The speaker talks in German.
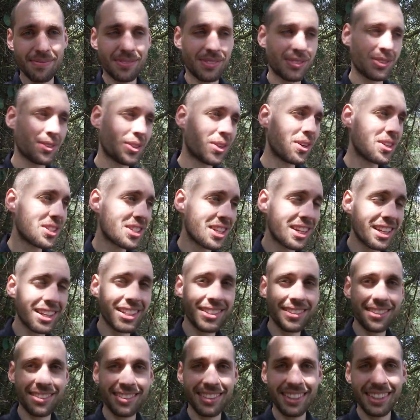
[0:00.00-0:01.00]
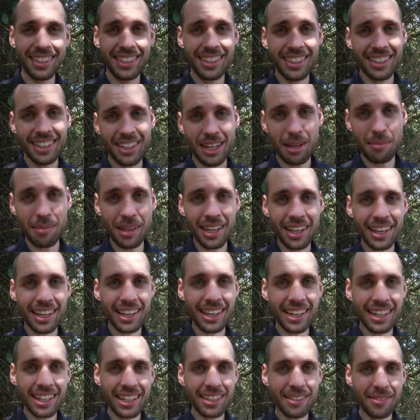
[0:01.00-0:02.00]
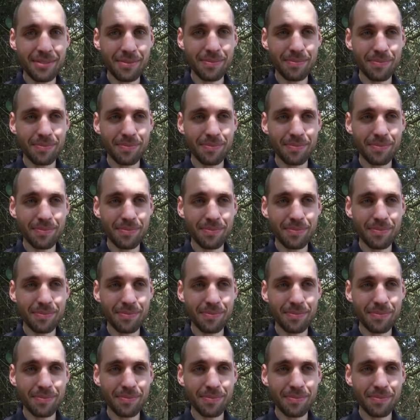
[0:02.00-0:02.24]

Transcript: In Deutschland, in Amerika